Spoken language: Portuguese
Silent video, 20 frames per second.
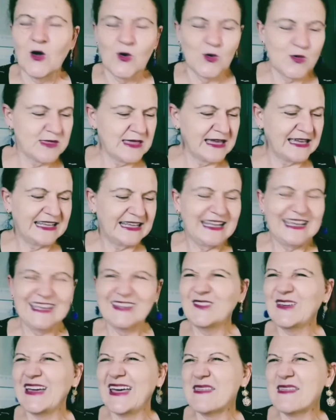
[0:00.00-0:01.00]
O
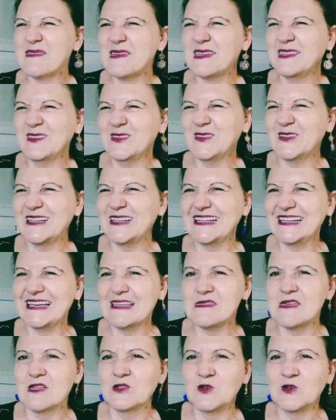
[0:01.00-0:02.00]
segredo é a cenoura. A
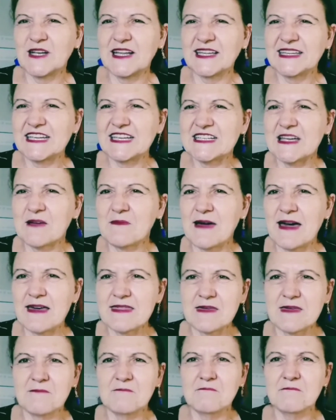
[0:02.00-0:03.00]
cenoura deixa a massa